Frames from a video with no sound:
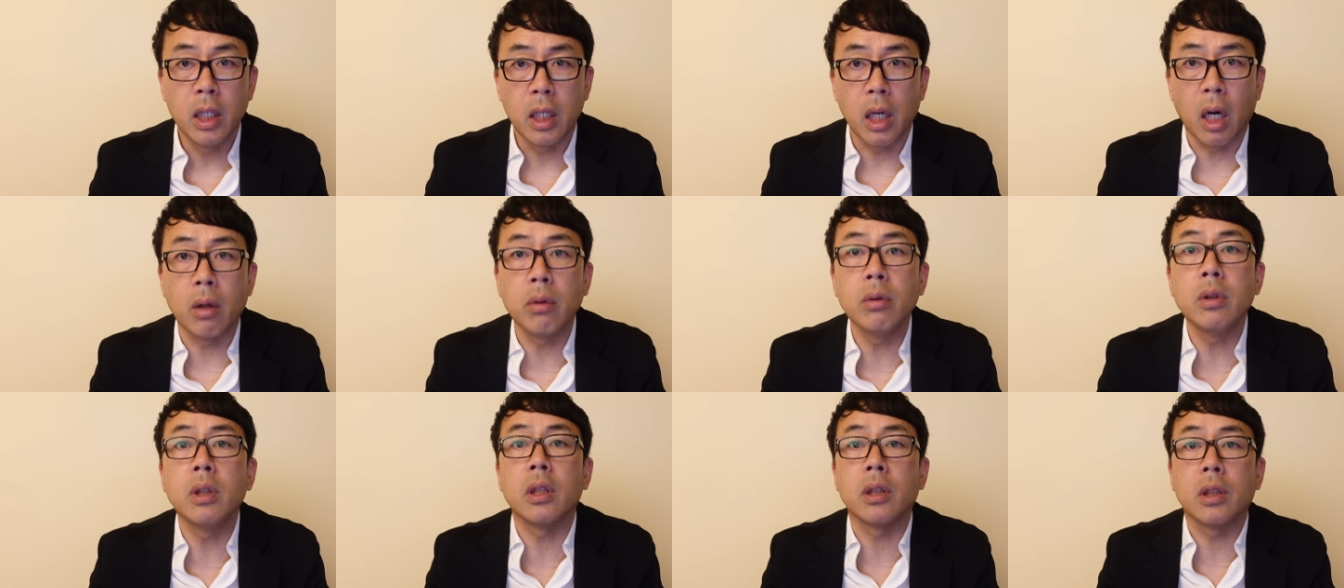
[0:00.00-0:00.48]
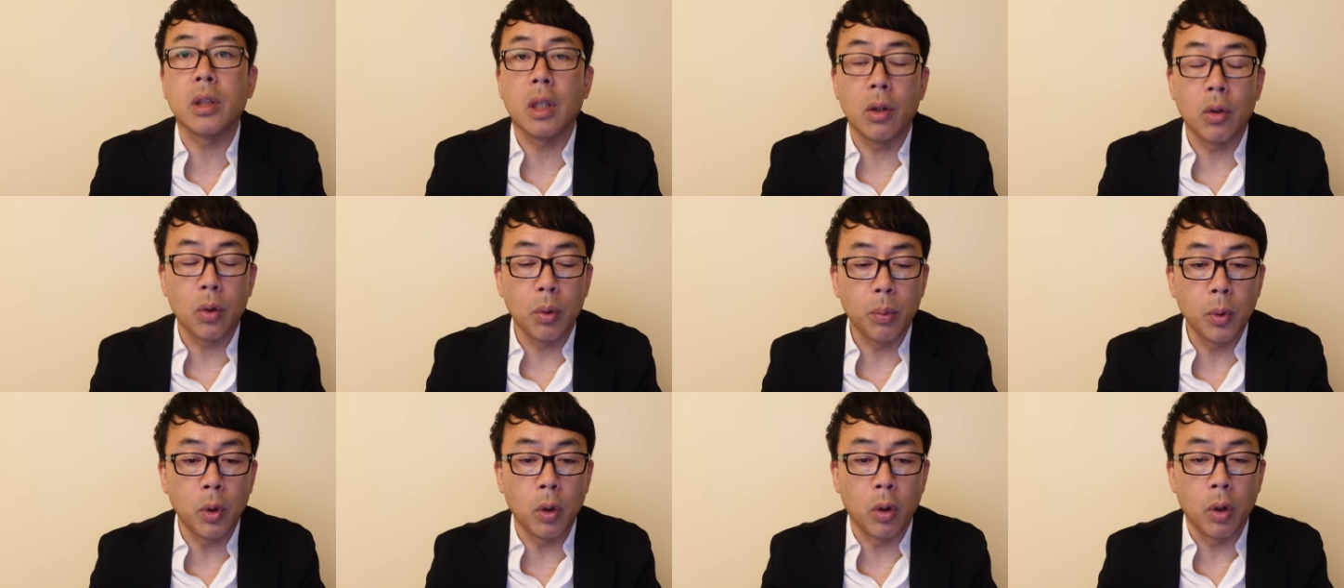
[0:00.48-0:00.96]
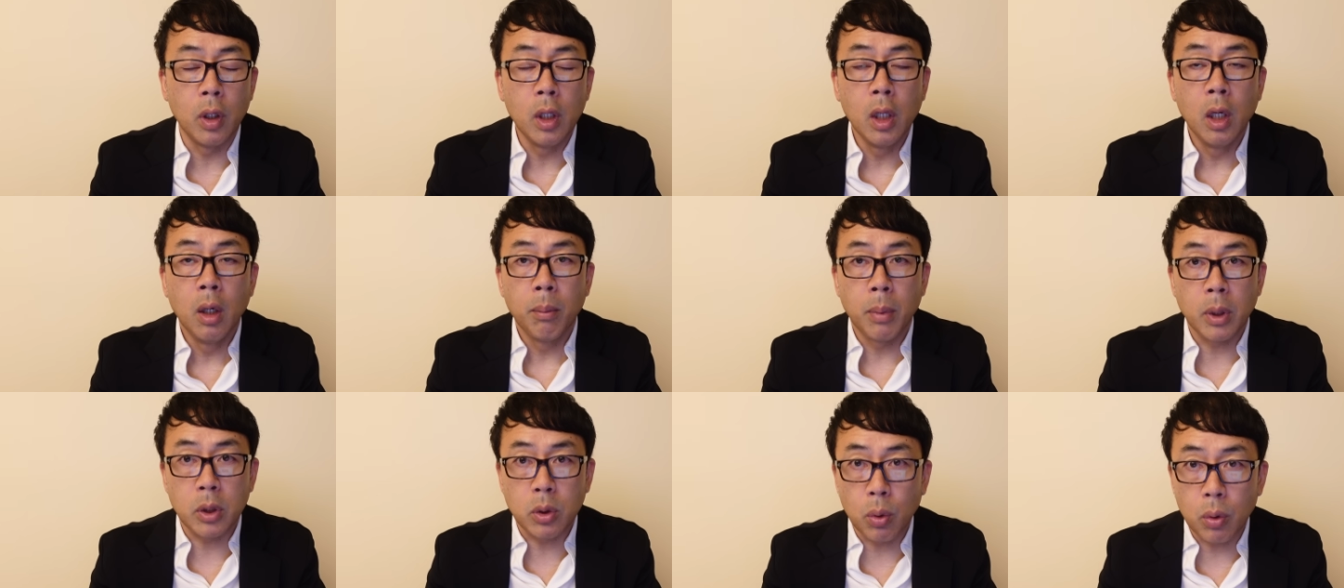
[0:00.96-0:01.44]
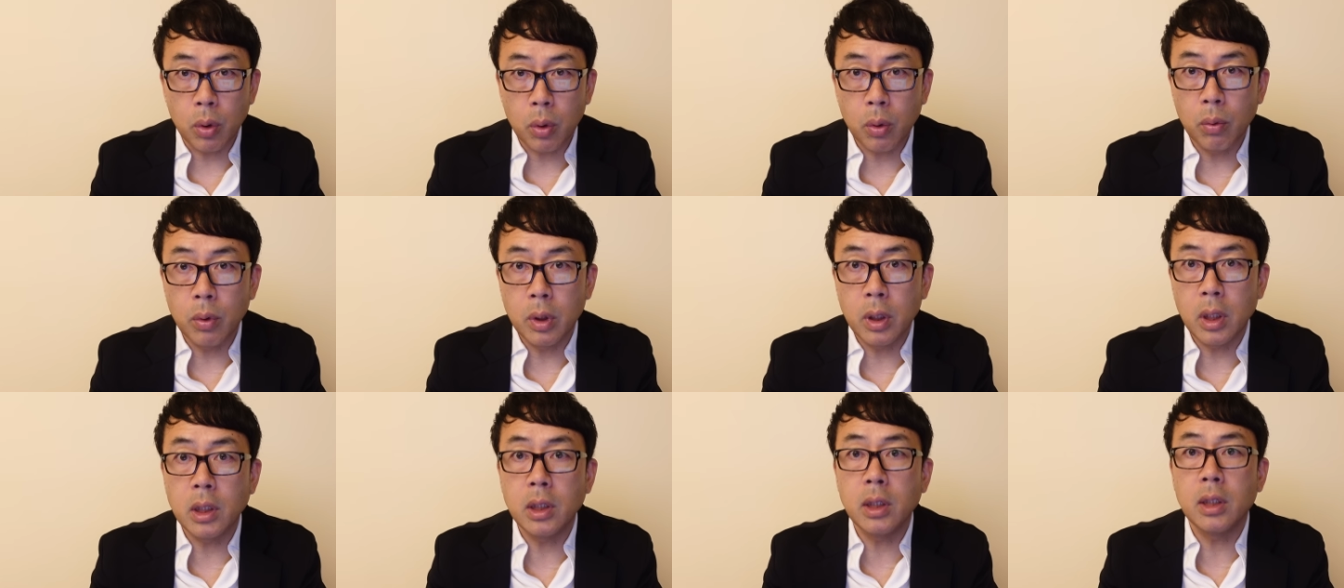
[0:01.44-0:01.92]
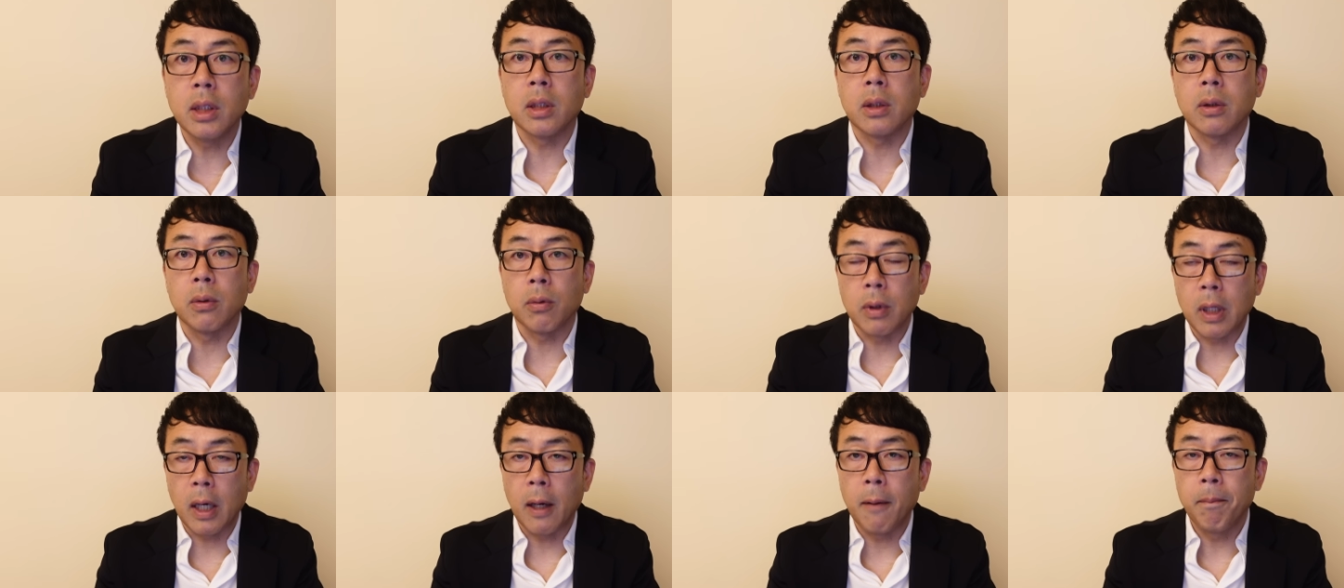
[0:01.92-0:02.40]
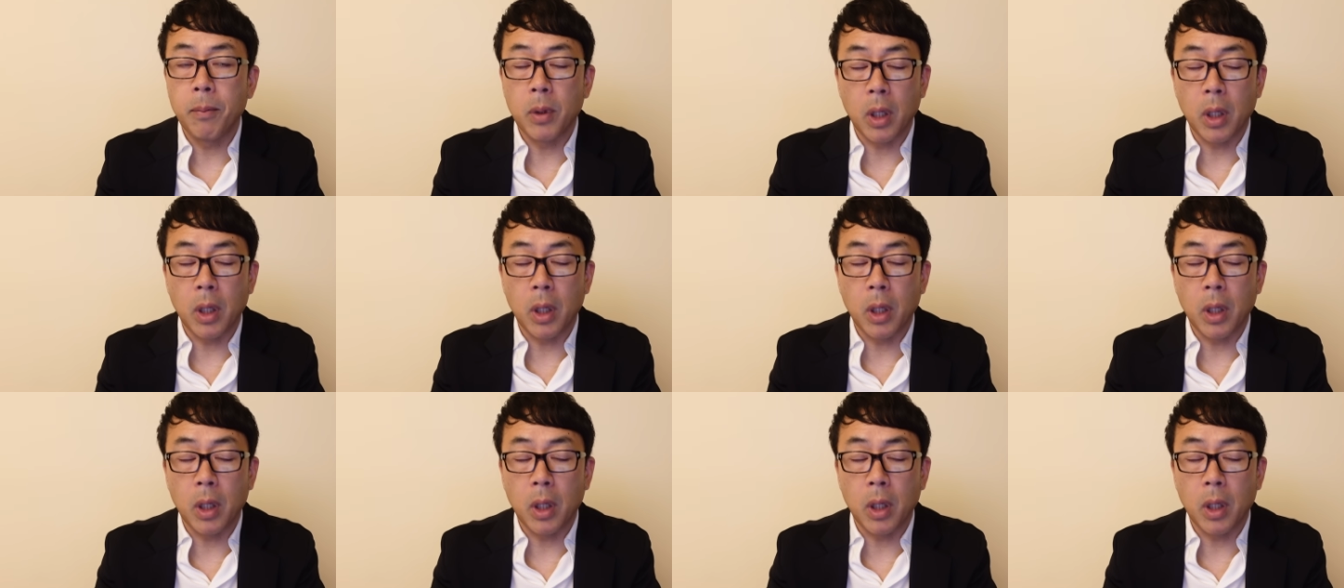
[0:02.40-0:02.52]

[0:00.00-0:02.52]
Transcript: やるんですけれども、まあそれと同じですよね。